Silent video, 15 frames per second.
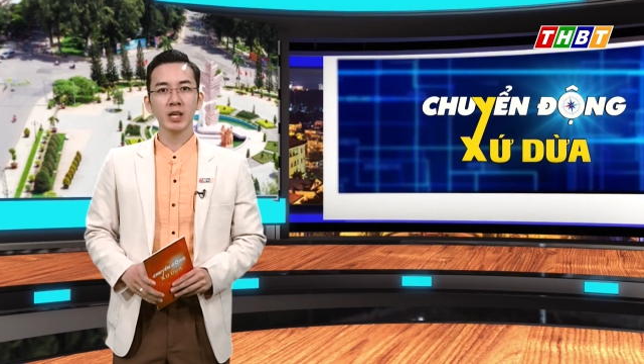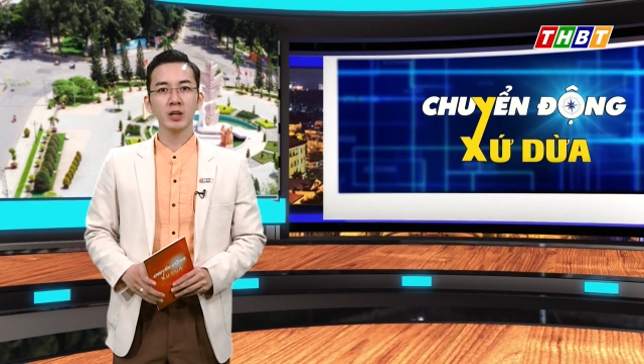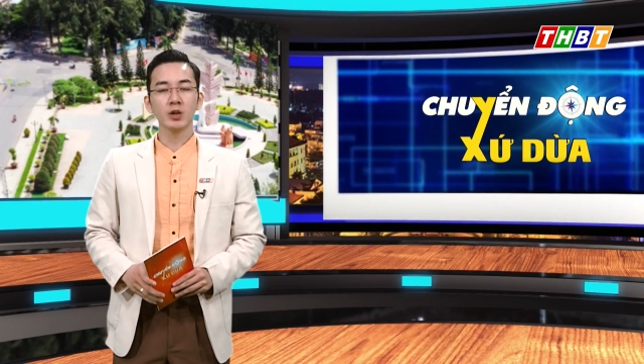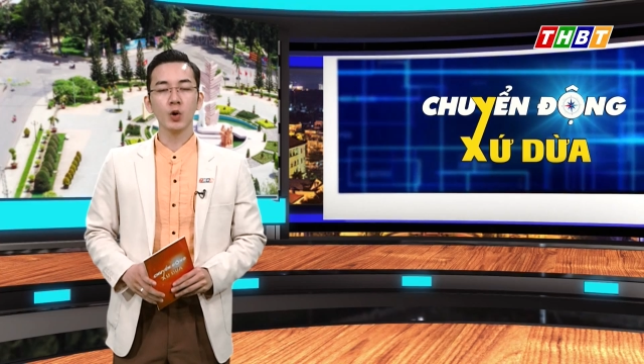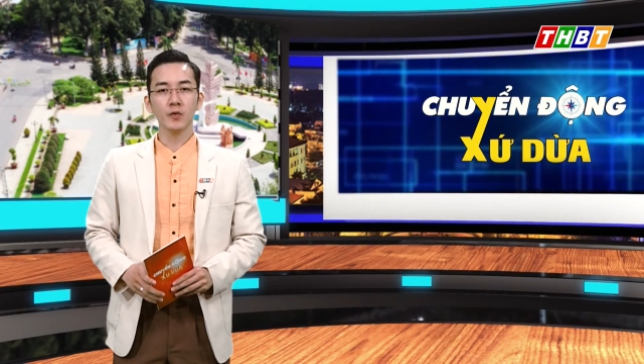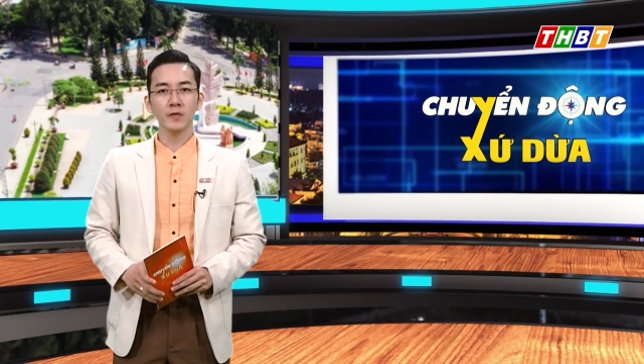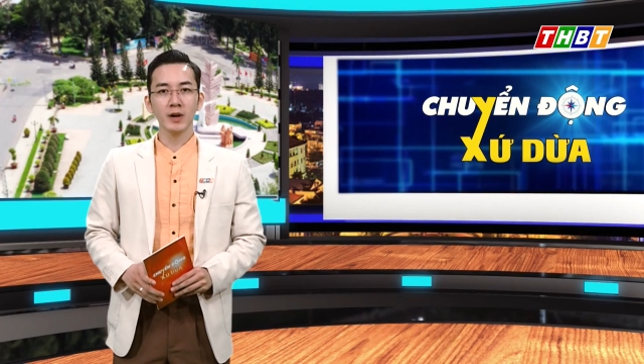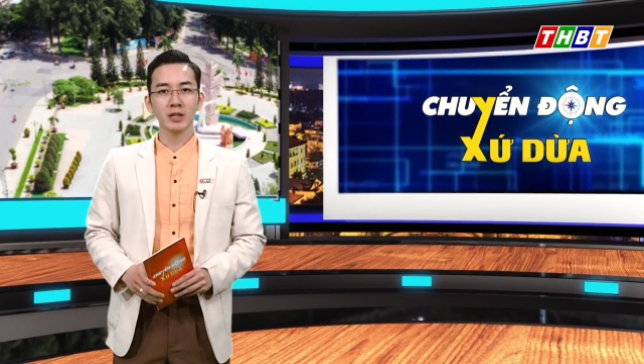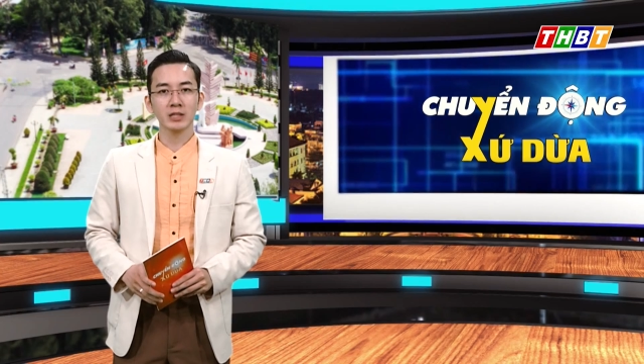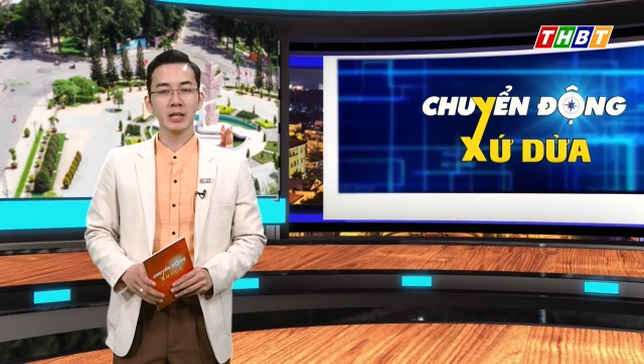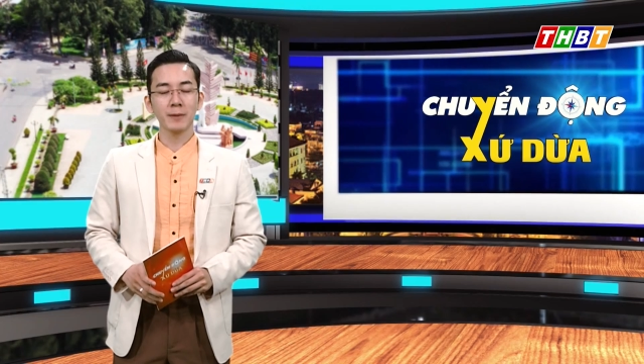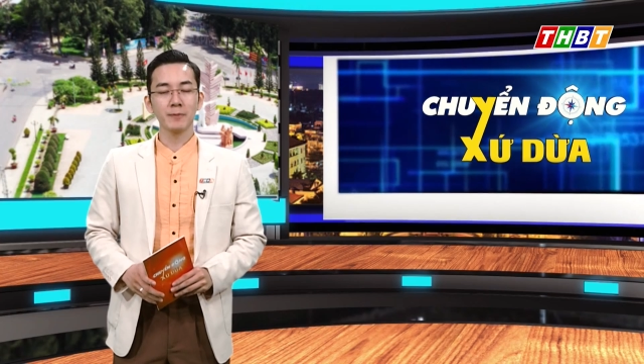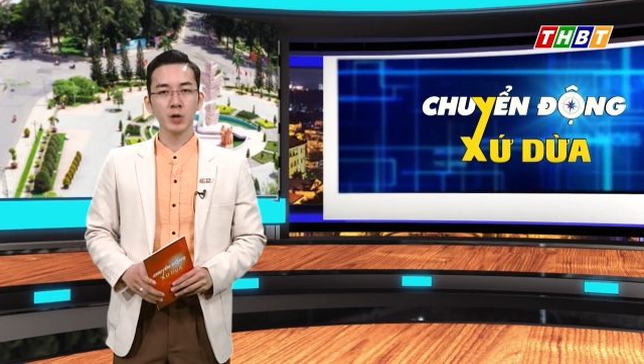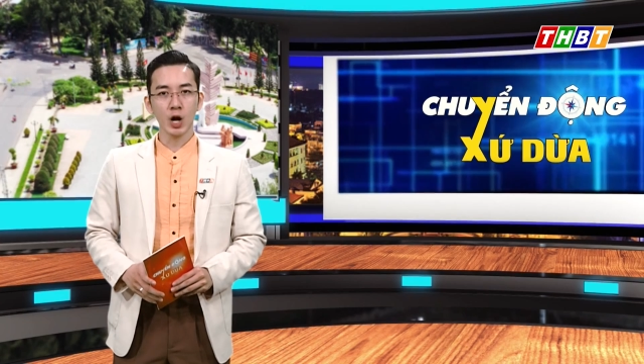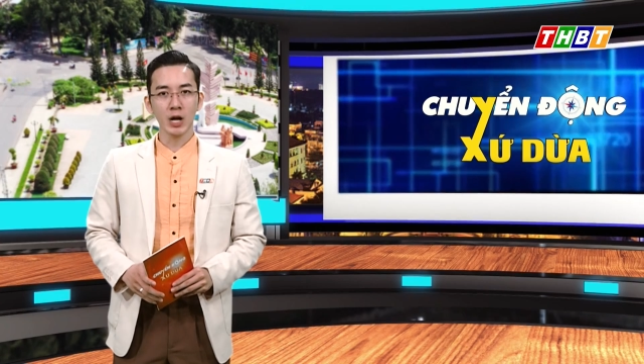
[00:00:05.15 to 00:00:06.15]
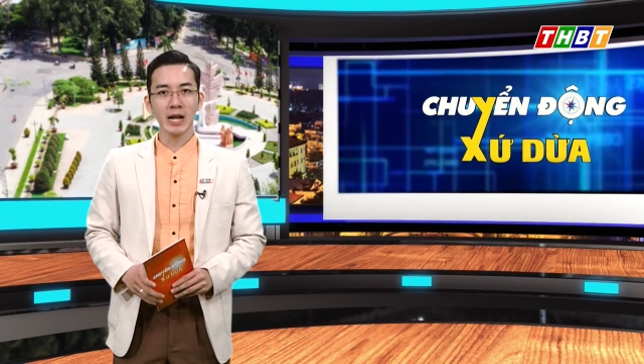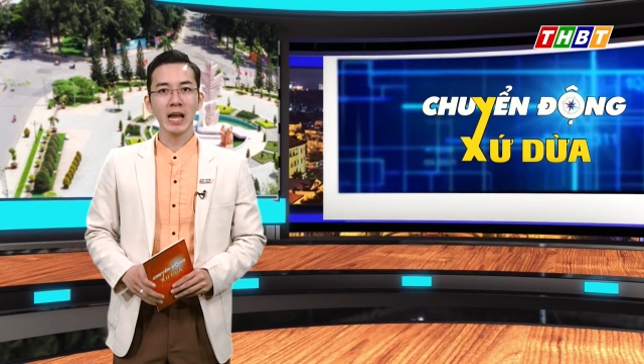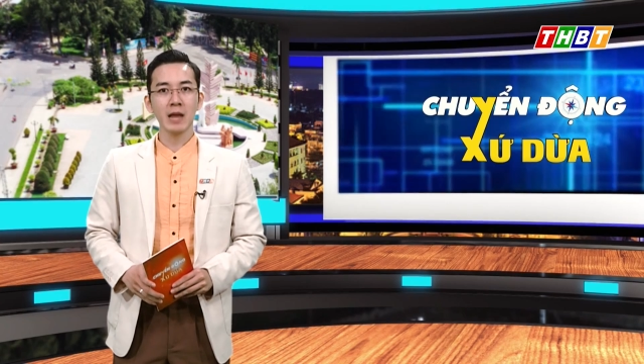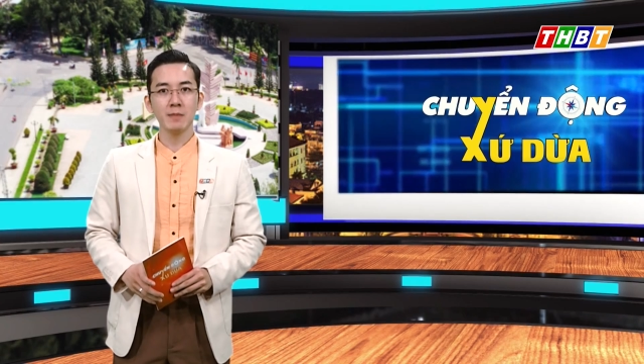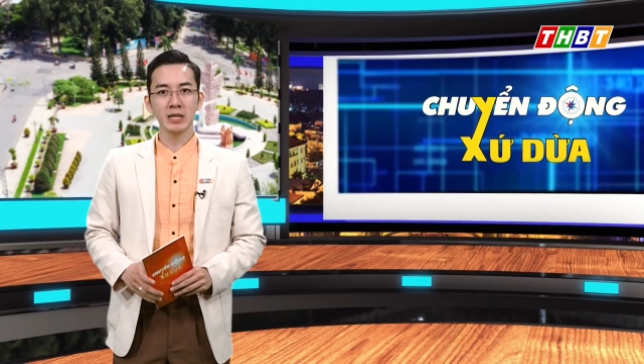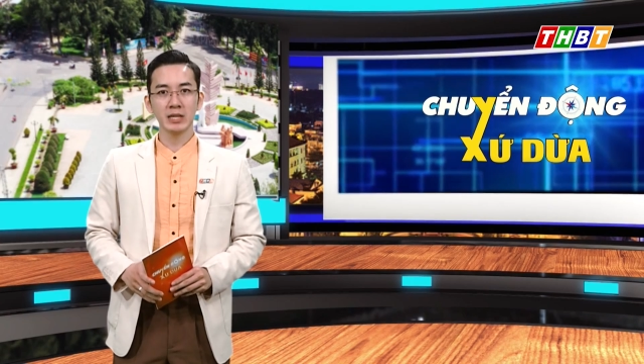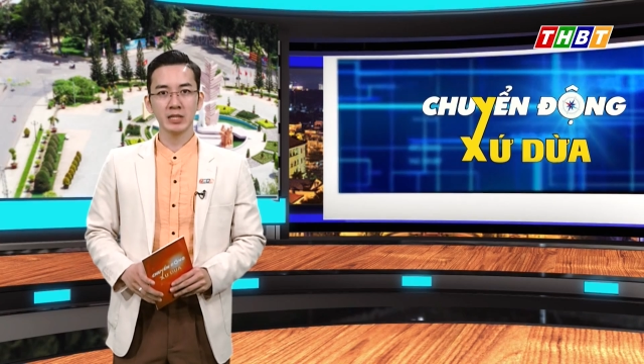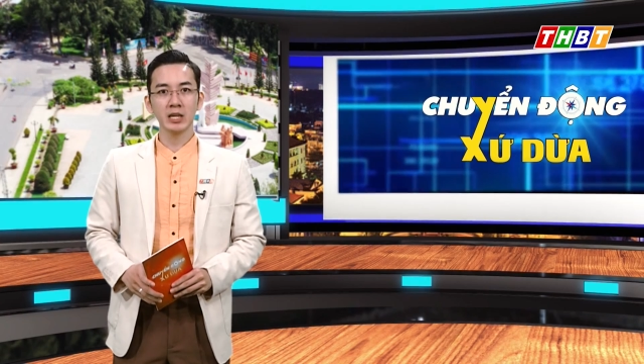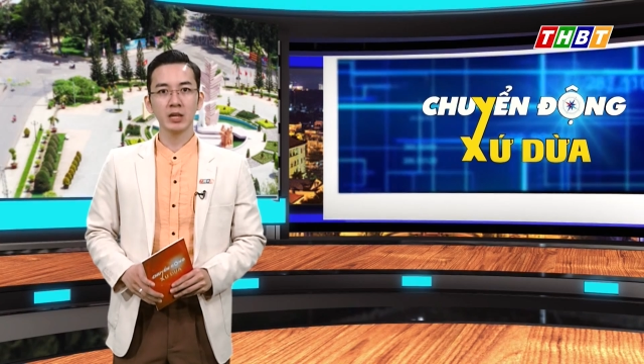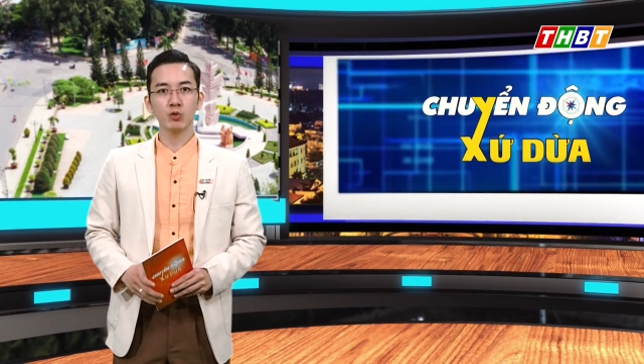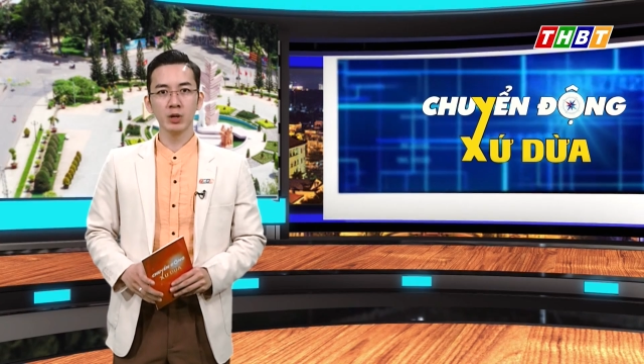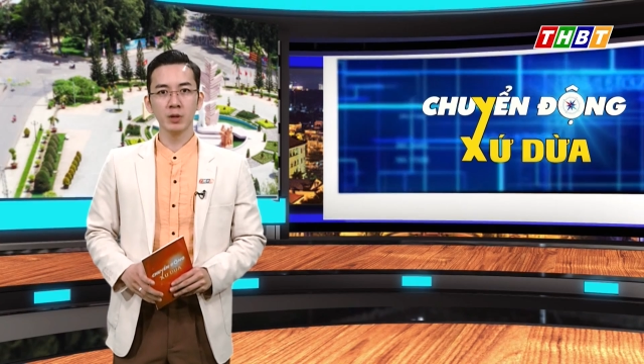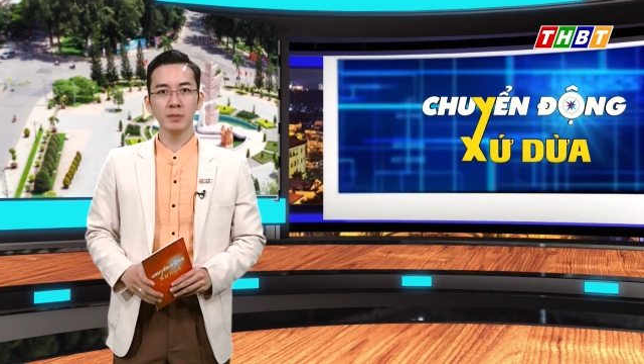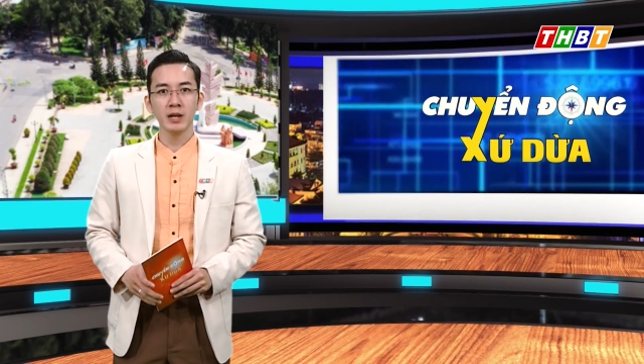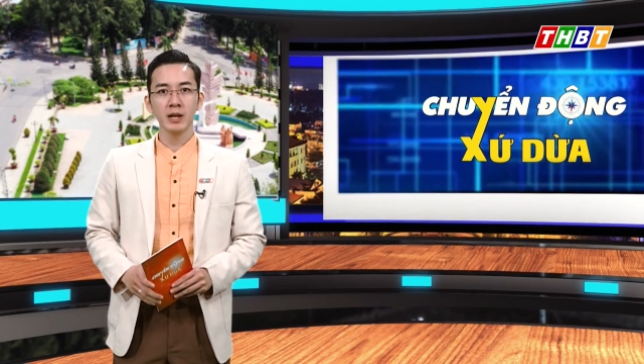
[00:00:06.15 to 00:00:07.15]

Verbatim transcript: Cổ phần Tập đoàn i bê xê Group